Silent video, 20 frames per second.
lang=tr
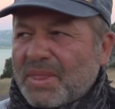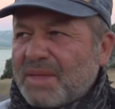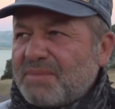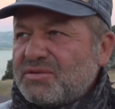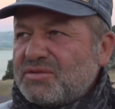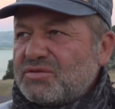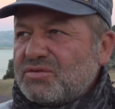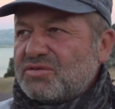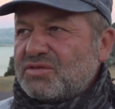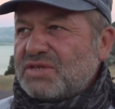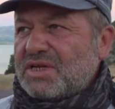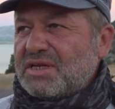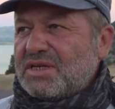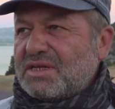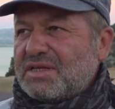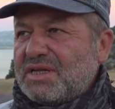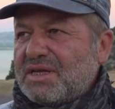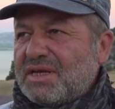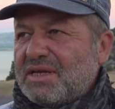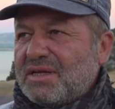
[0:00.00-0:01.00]
Biz
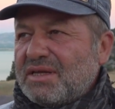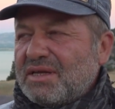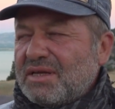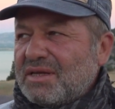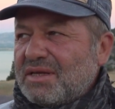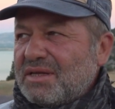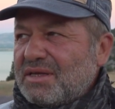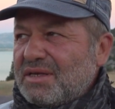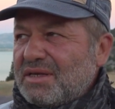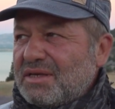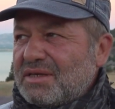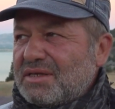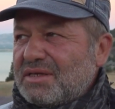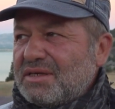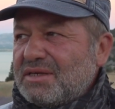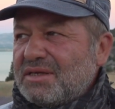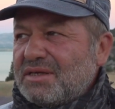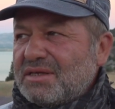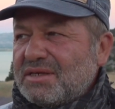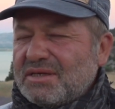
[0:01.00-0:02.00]
özellikle ilk
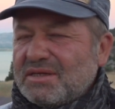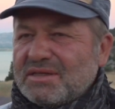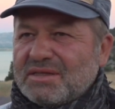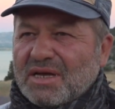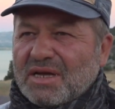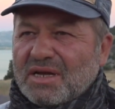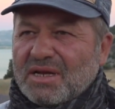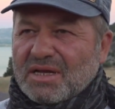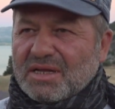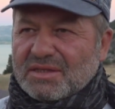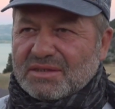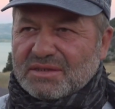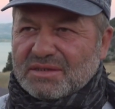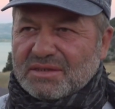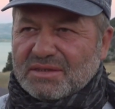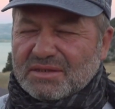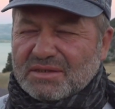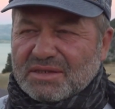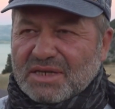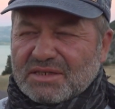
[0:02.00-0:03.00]
e,
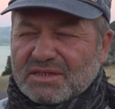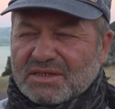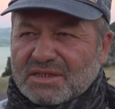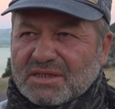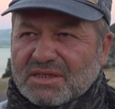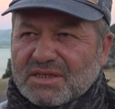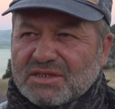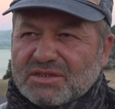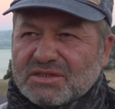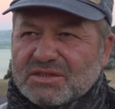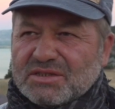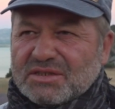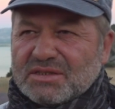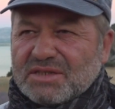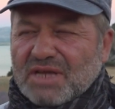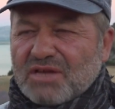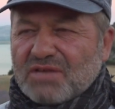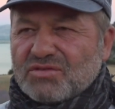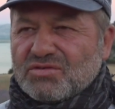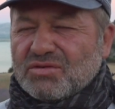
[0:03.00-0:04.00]
ithalatı
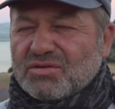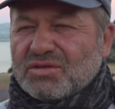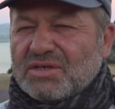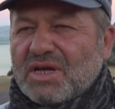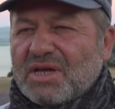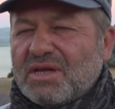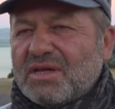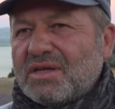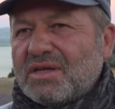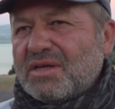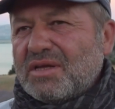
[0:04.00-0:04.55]
gerçekleştirdikten sonra